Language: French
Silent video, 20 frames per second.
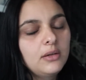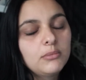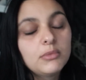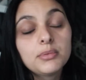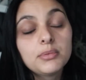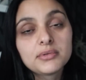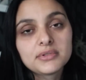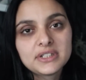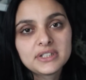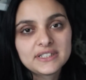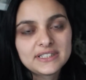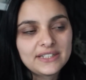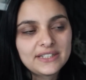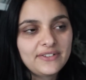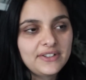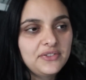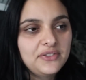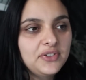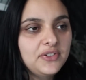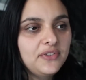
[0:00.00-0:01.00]
Mais bon, ça,
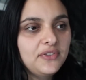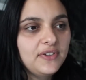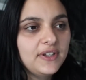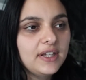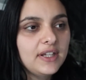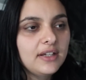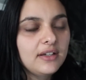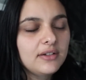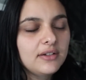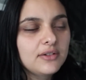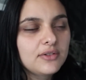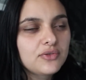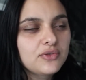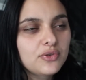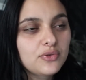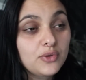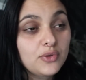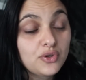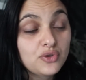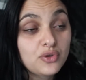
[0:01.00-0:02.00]
va être vite fait. Euh,
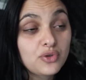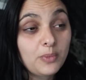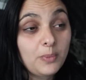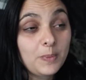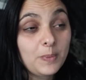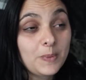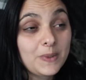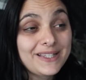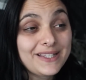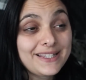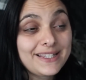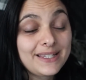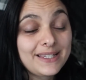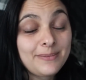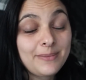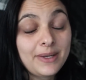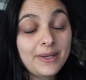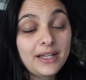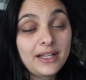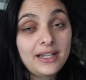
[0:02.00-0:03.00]
ce soir, je dois poster
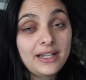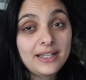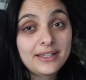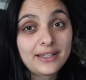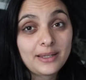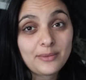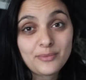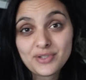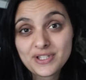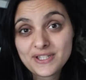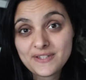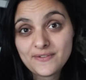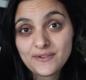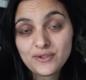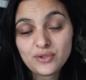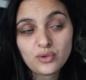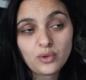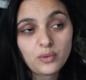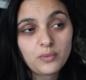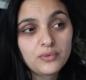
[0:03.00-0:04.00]
ma lettre et mon
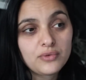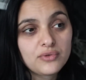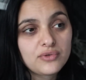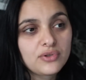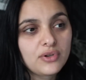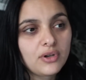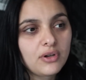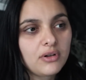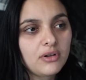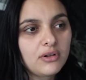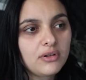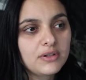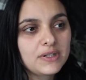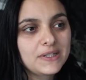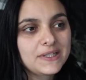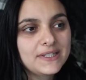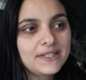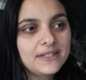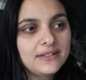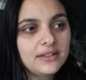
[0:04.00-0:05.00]
CV sur plusieurs euh,
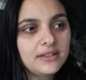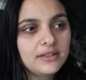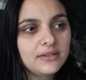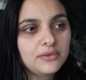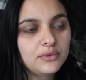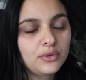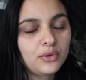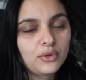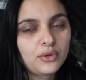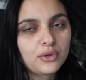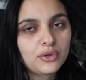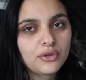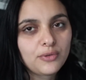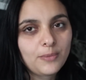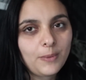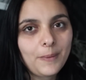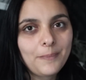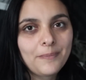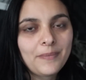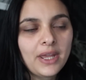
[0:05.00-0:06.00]
sites de
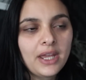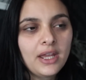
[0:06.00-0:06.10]
recrutement.